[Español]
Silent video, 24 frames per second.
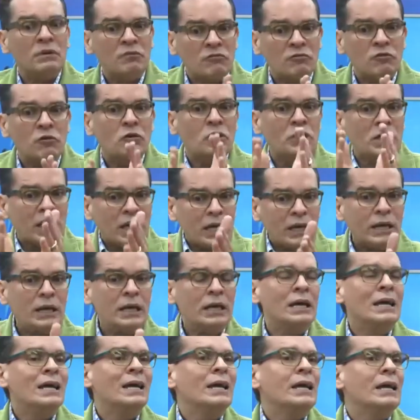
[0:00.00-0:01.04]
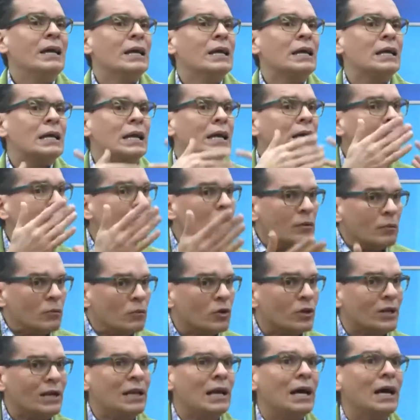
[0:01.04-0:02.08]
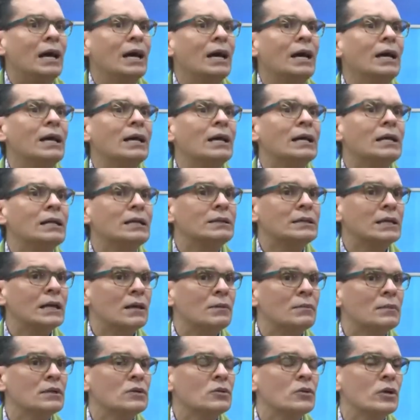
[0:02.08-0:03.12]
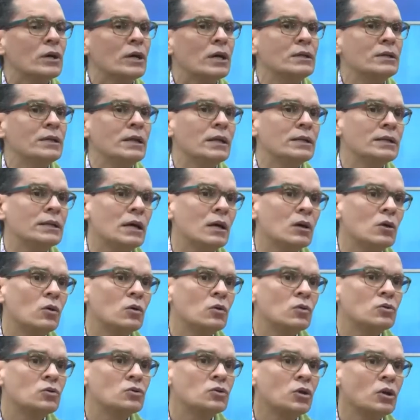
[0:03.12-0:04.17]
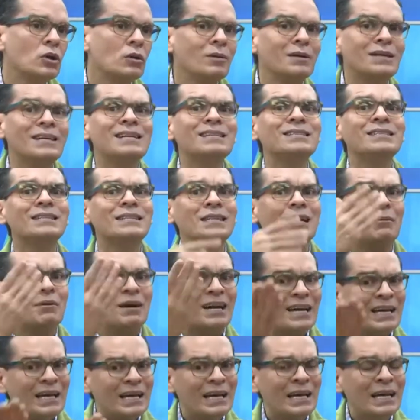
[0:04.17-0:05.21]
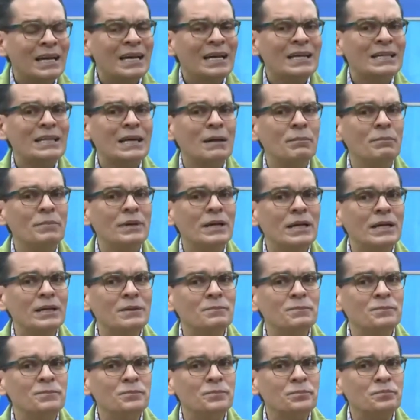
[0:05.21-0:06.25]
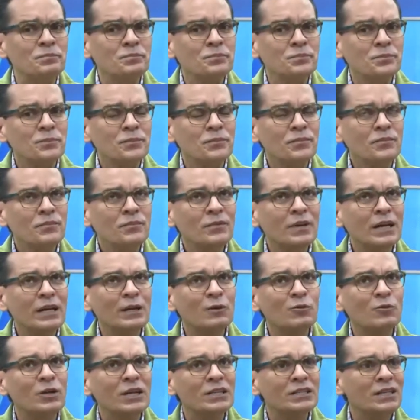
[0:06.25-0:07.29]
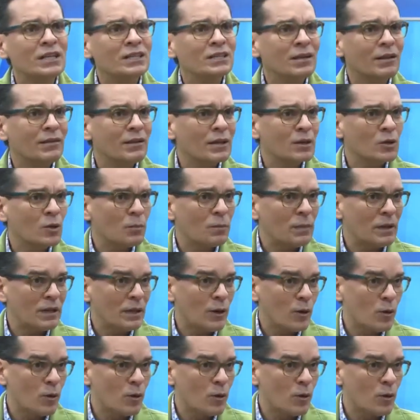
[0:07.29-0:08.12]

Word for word: enfoqué en el área del modelaje, en el entrenamiento de candidatas a concursos de belleza. Trabajé también en una tienda de ropa de